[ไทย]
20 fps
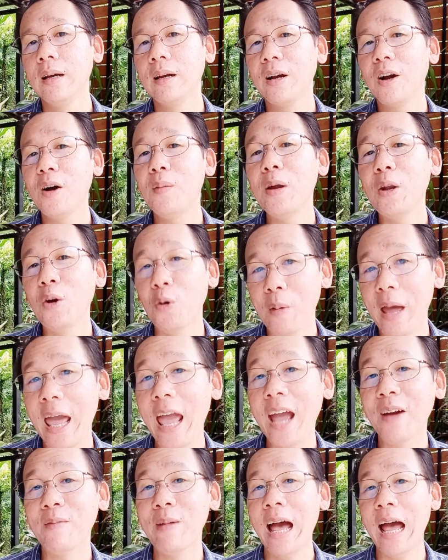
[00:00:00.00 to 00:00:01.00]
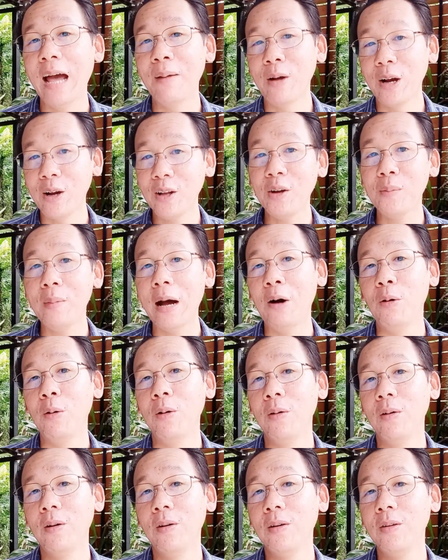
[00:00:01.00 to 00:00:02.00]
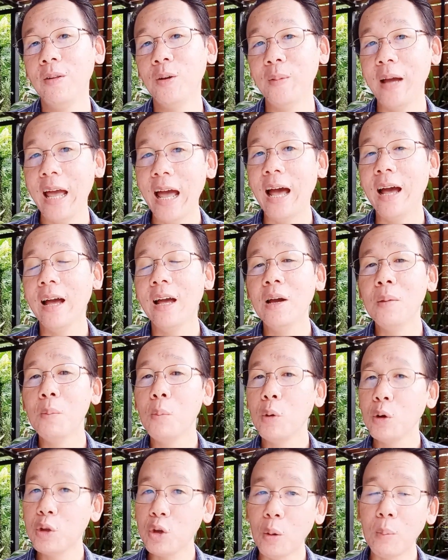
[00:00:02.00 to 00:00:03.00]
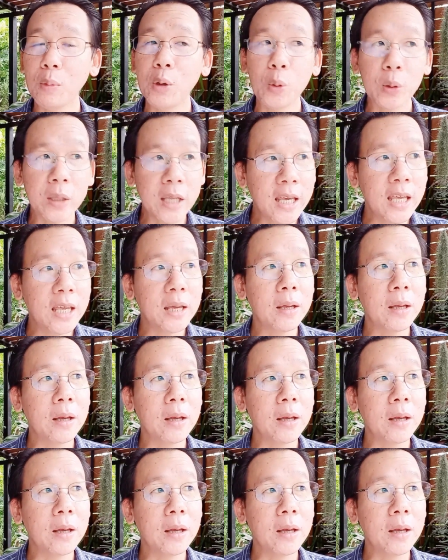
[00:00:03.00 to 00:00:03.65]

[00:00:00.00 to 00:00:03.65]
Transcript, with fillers: ก็มันอบแห้งมามันก็ต้องเบาถูกไหมฮะผู้ชมดูที่